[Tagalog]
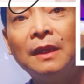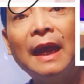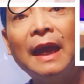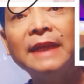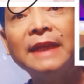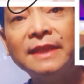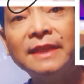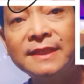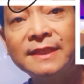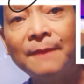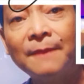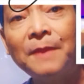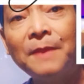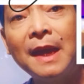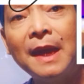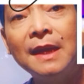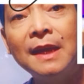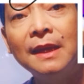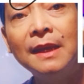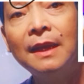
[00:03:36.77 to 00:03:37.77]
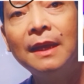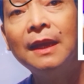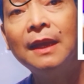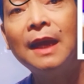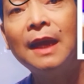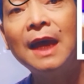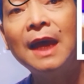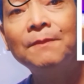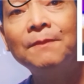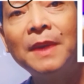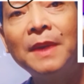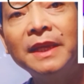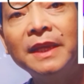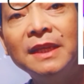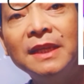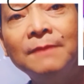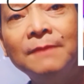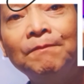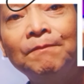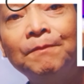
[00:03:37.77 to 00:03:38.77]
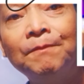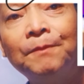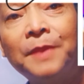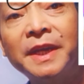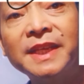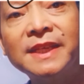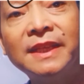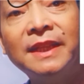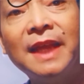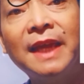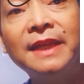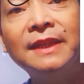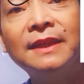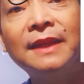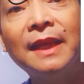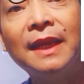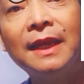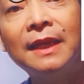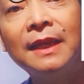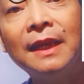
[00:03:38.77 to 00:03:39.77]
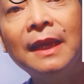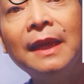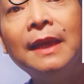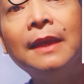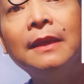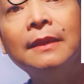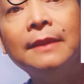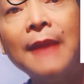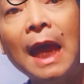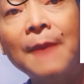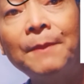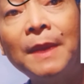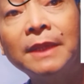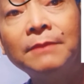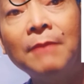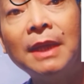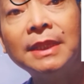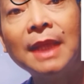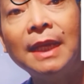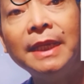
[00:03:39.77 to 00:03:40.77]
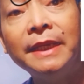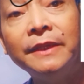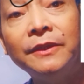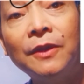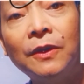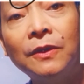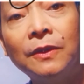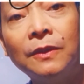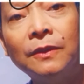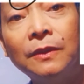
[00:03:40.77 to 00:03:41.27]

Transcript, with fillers: At isa pa, ang pagiging presidente dapat matalino.